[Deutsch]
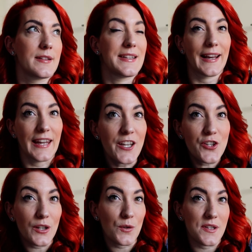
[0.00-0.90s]
sehr
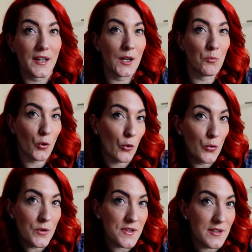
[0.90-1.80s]
kitschig und sehr
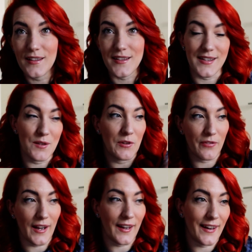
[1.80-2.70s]
glamourös das Leben in
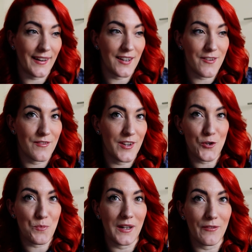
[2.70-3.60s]
Frankreich
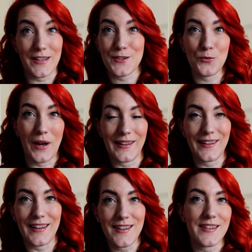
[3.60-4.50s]
widerspiegelt, was so gar
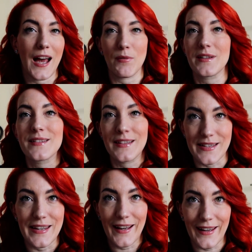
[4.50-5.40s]
nicht ist, aber es ist eine
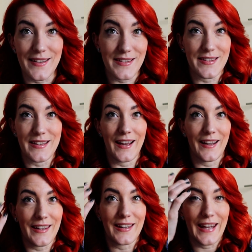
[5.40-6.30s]
Serie, es ist
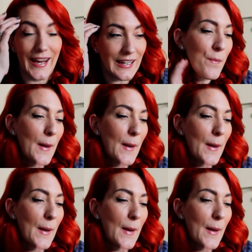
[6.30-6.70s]
sehr nicht echt.